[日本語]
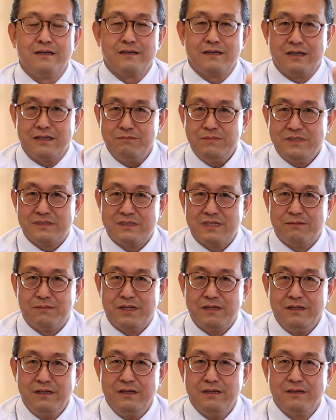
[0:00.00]
神
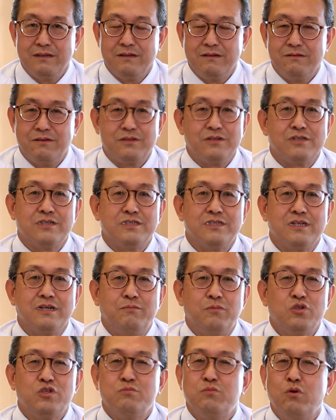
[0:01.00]
様に私たちが
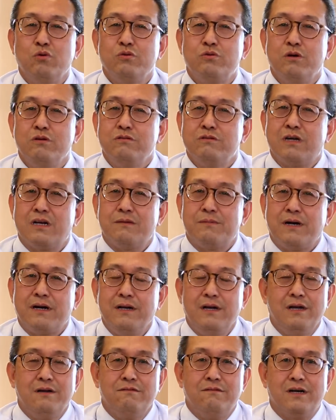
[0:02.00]
もし文句を言うならば
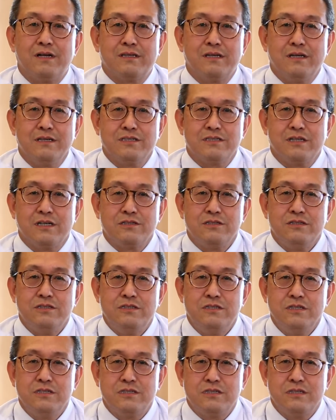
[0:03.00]
私たち
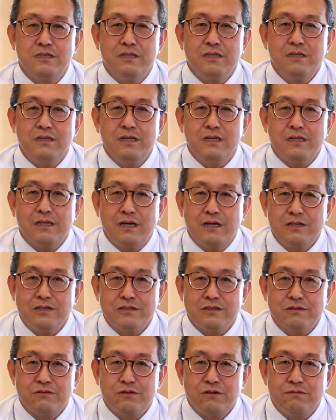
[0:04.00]
自身に対
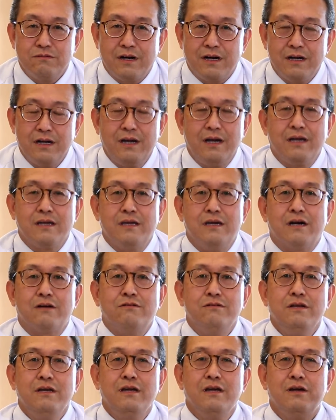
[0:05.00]
してそれは
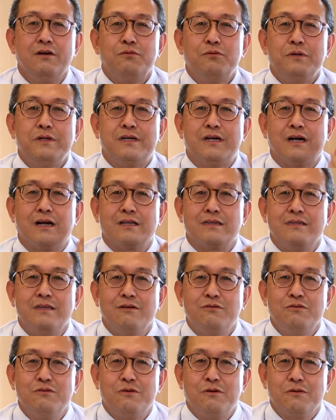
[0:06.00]
逆に降りかかって
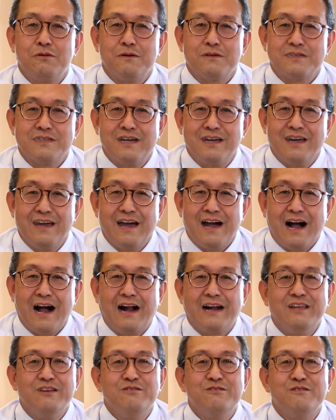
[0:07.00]
くることさえ
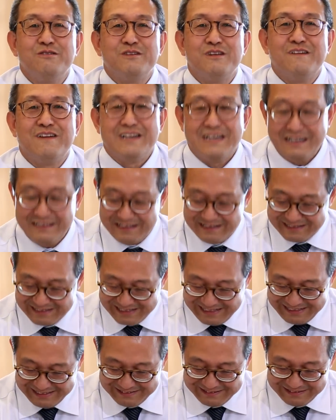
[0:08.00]
あり得るのではないです
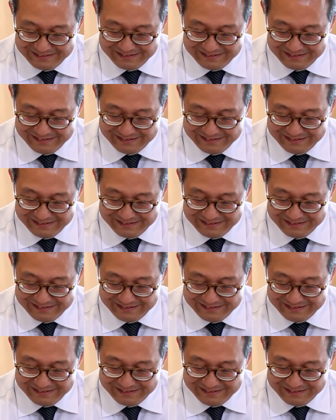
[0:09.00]
か